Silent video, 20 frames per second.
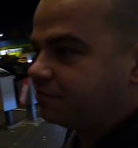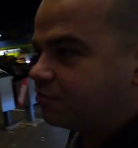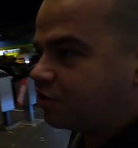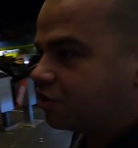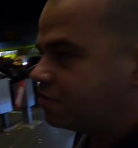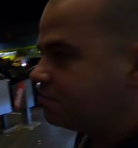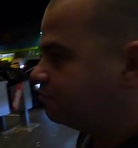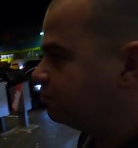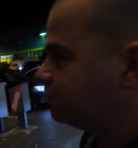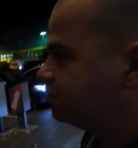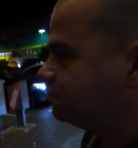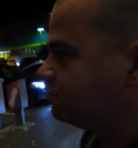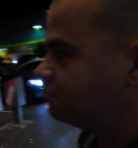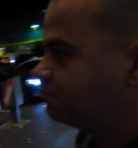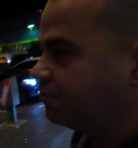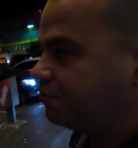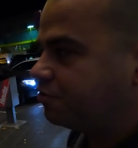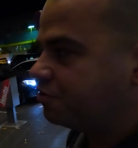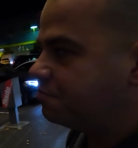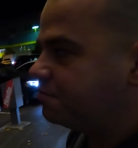w moim mózgu
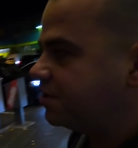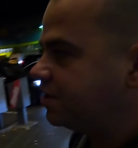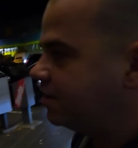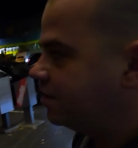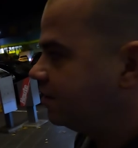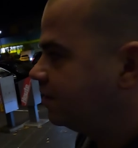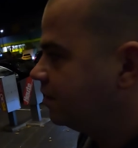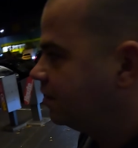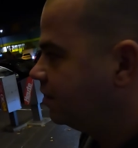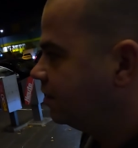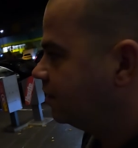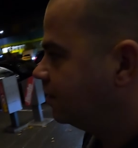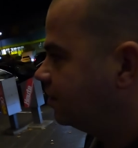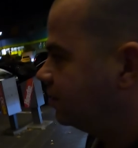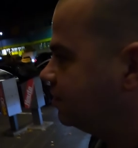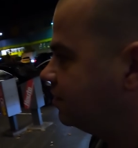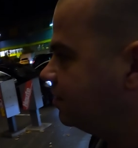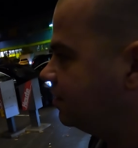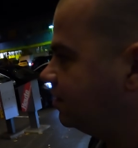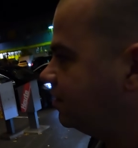mówimy
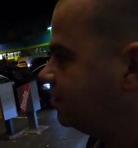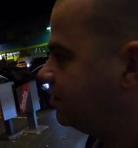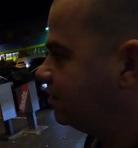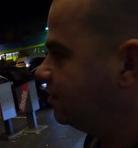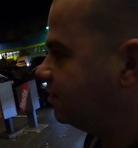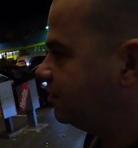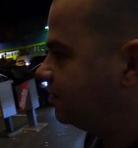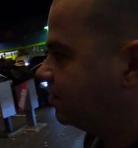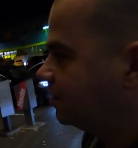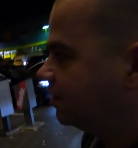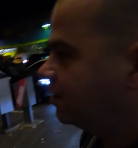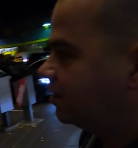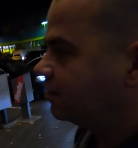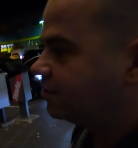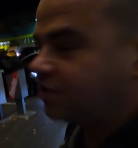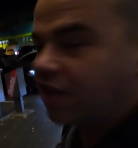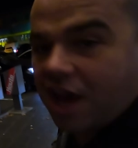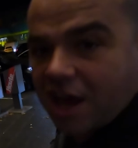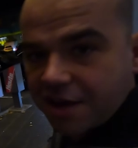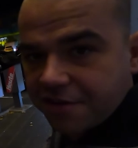yy,
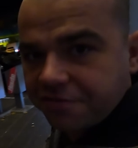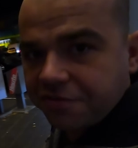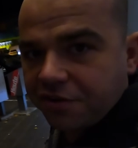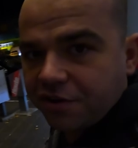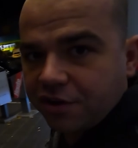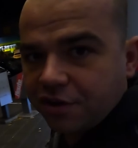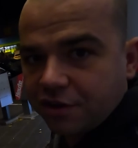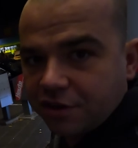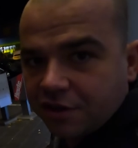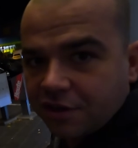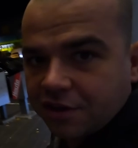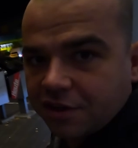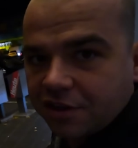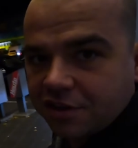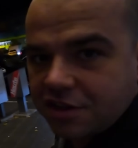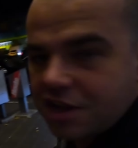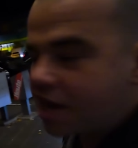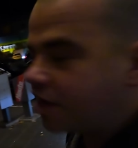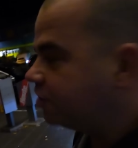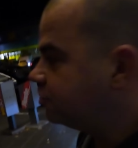Dave,
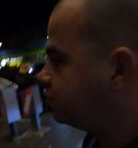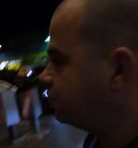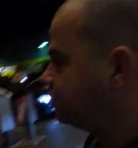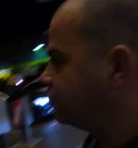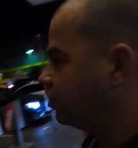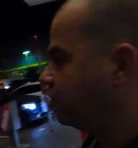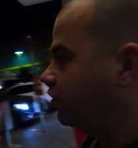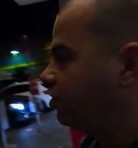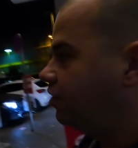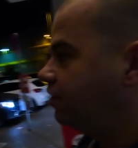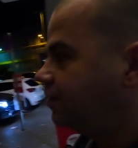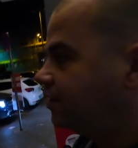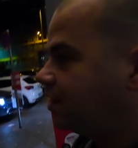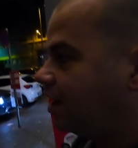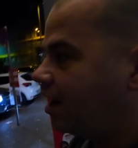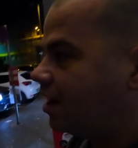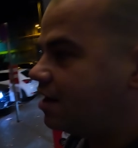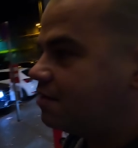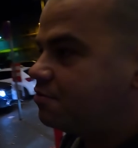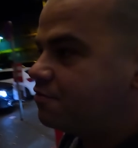nie idź w to.
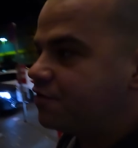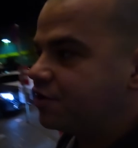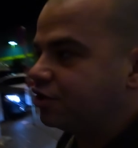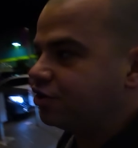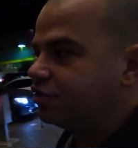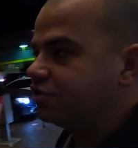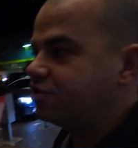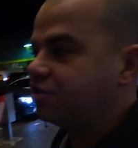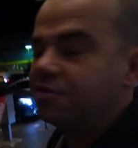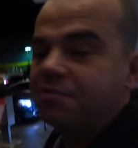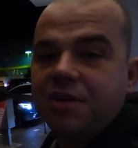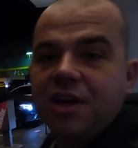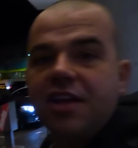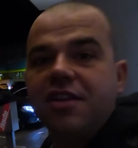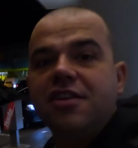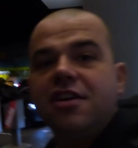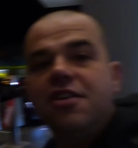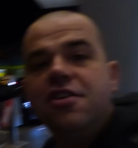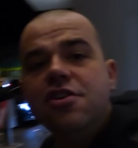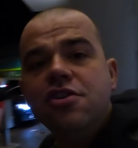Ale mówię, to są
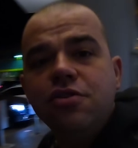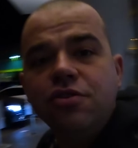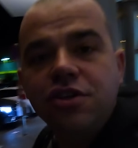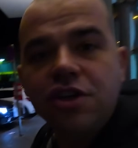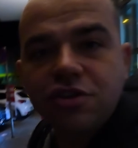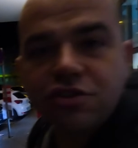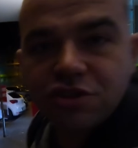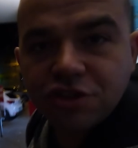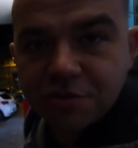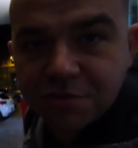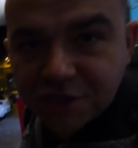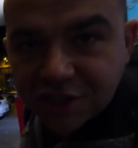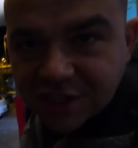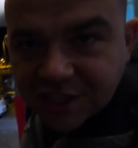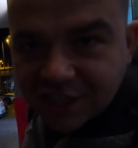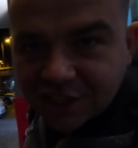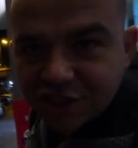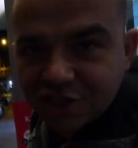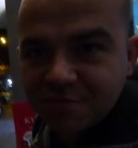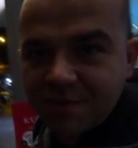jedyni ludzie, którzy mi się
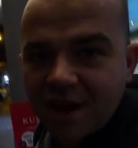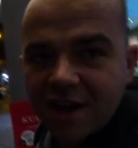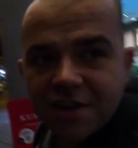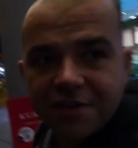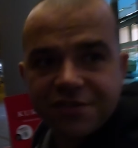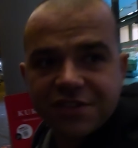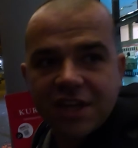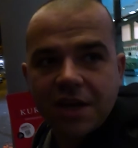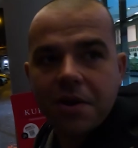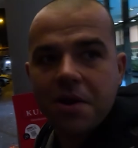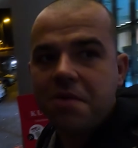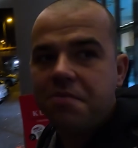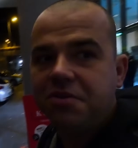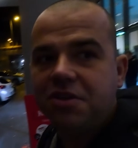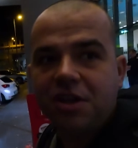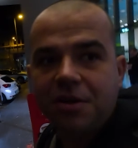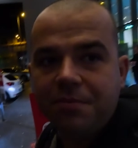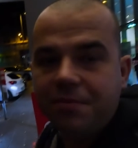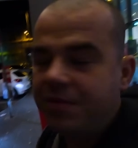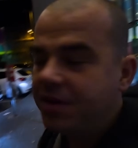zatrzymali w całym
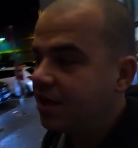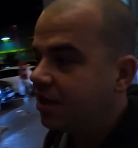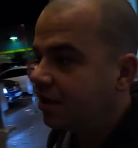tym, yy,